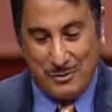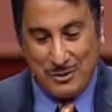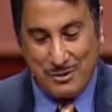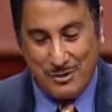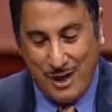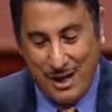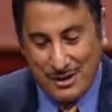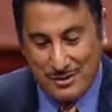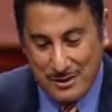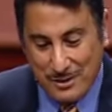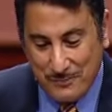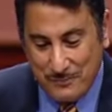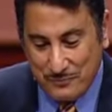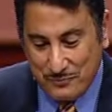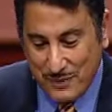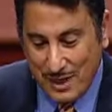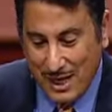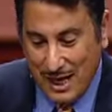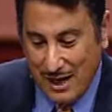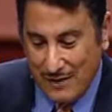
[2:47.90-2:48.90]
انا
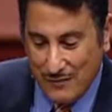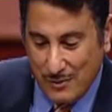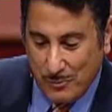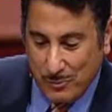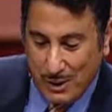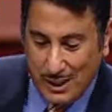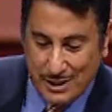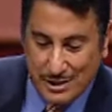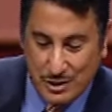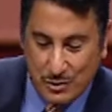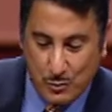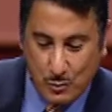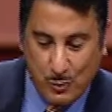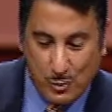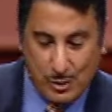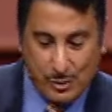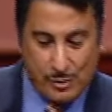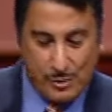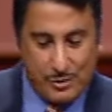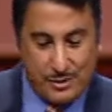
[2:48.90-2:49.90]
افضل انه
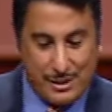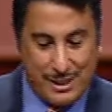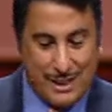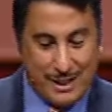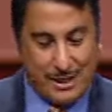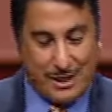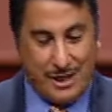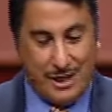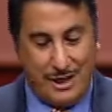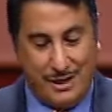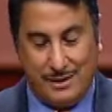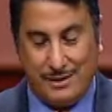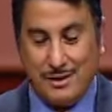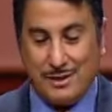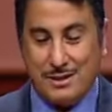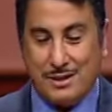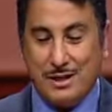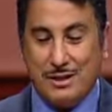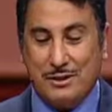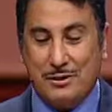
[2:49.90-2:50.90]
تتقلي كلمة
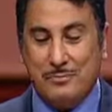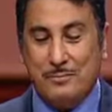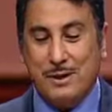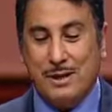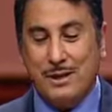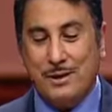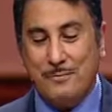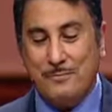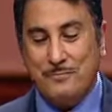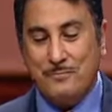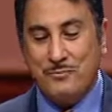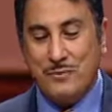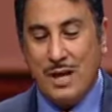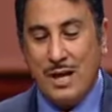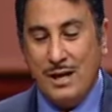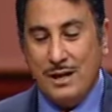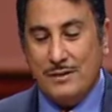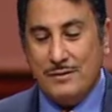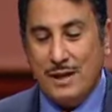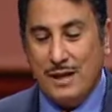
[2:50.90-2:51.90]
حلوة برقة
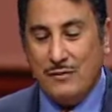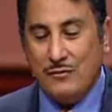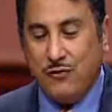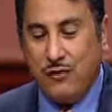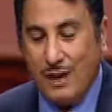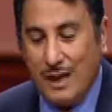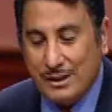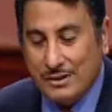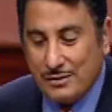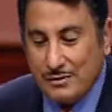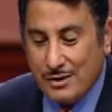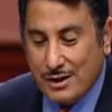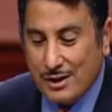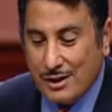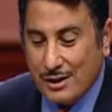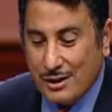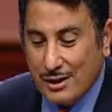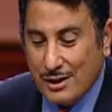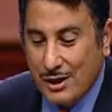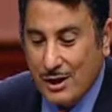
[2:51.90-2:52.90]
عن انه
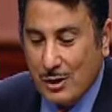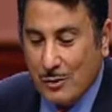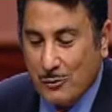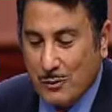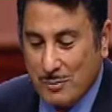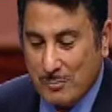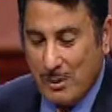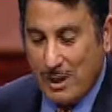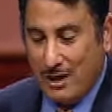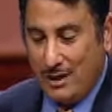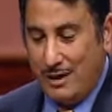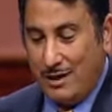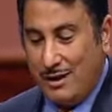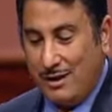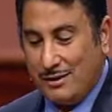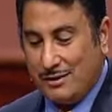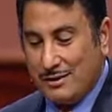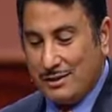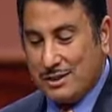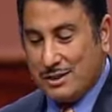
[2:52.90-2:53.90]
يتقلي
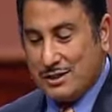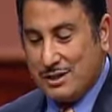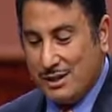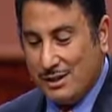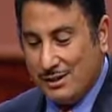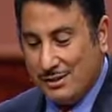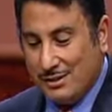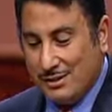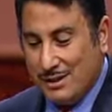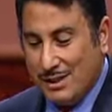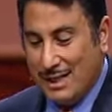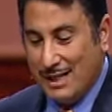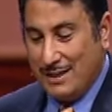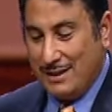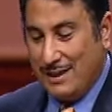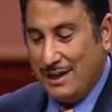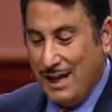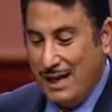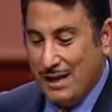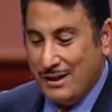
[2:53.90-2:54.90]
رياء وانا قلبي
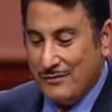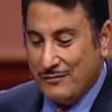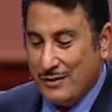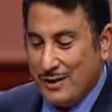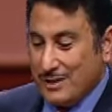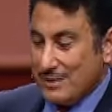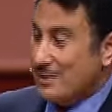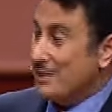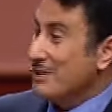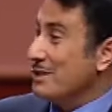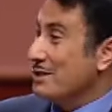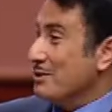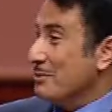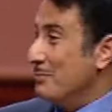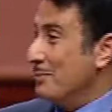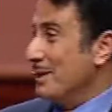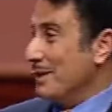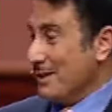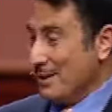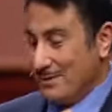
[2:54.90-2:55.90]
هيقف على فراش
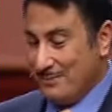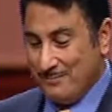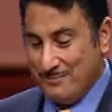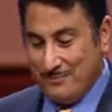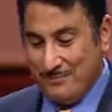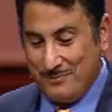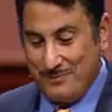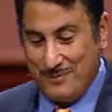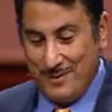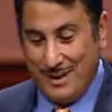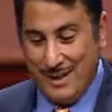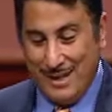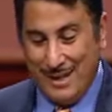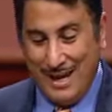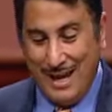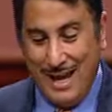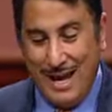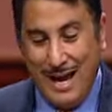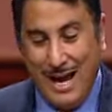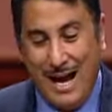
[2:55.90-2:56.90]
الموت
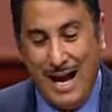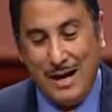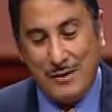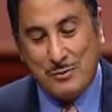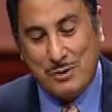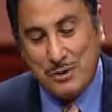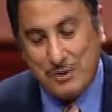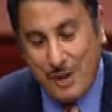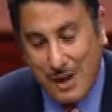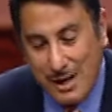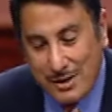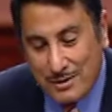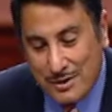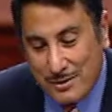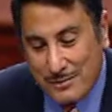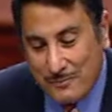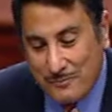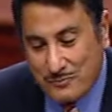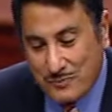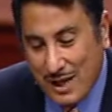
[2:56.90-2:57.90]
انا
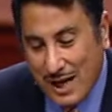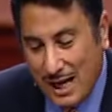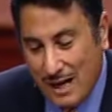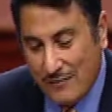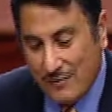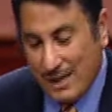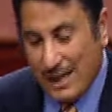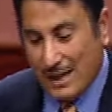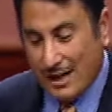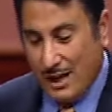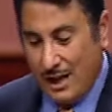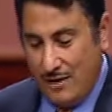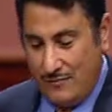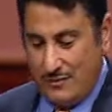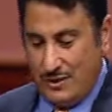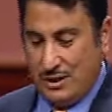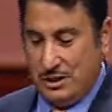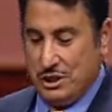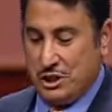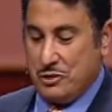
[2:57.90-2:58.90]
افضل ابتسامة
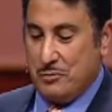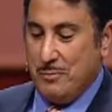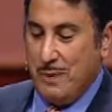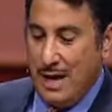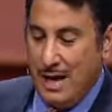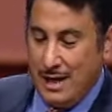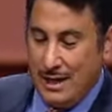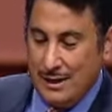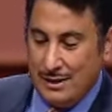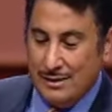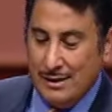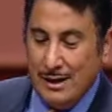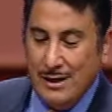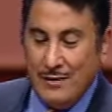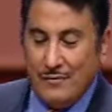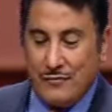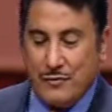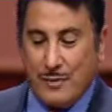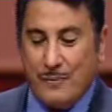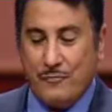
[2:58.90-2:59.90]
محبة
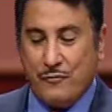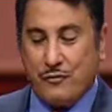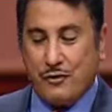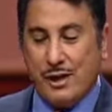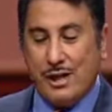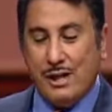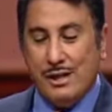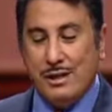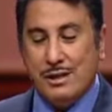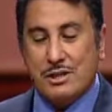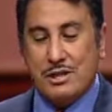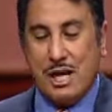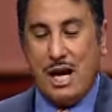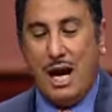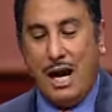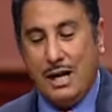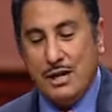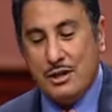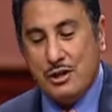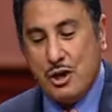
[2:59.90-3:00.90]
من اصحاب انا
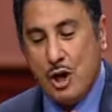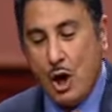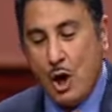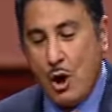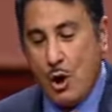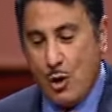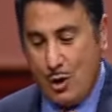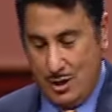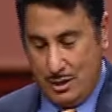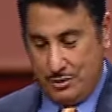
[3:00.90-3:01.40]
متأكد